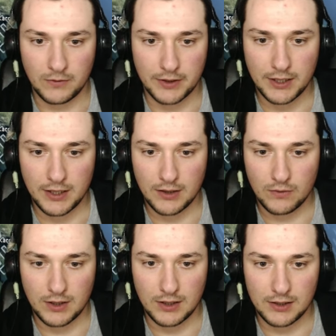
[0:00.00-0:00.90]
Ok,
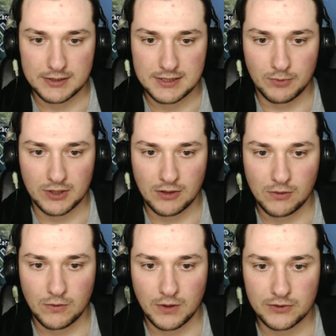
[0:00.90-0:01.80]
qua le stiamo portando al
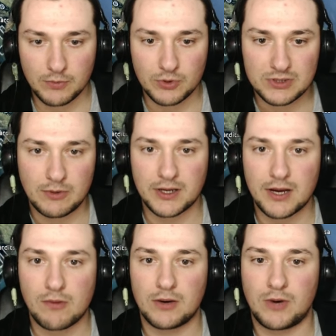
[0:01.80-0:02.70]
4, portiamolo anche
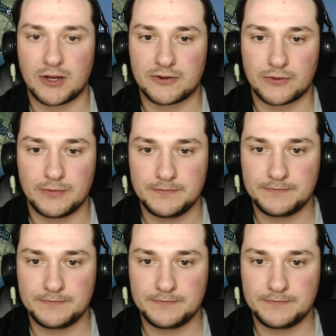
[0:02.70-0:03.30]
qua al 4.